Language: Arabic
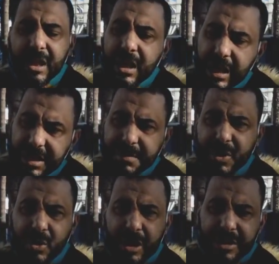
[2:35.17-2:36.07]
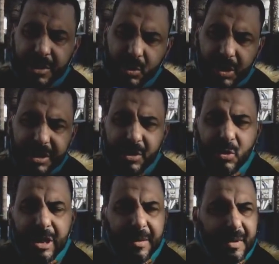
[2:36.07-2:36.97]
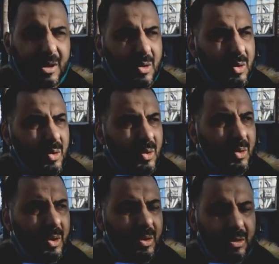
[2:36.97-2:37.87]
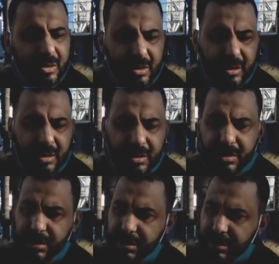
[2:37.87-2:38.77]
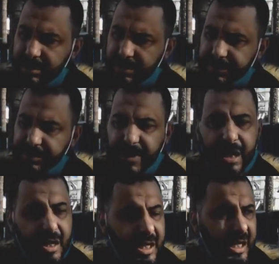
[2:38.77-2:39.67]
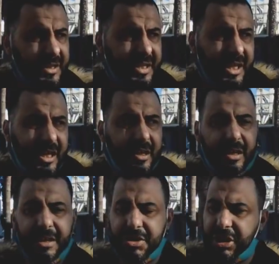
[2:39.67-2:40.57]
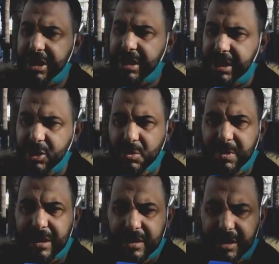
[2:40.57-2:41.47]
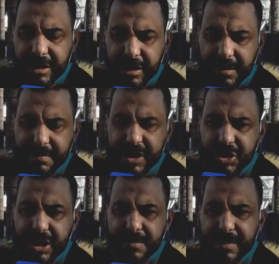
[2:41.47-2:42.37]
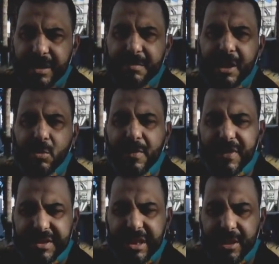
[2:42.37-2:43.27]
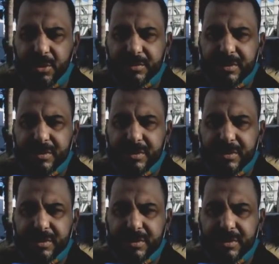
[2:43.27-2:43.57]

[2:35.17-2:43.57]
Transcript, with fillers: هذه من هذه النقطه الاولى و... الاخ ديالك فوقاش الاخ ديالي هذا الشهر يلاه اليوم آه، كمل شهر من من الوفاه ديالو